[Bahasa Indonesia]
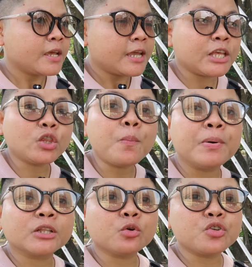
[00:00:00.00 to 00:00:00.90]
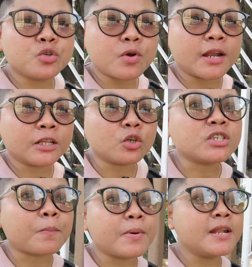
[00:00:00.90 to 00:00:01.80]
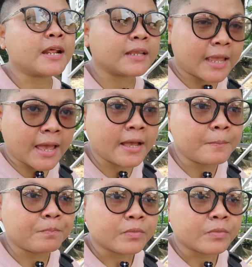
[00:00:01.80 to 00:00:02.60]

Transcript: itu bertujuan itu sebenarnya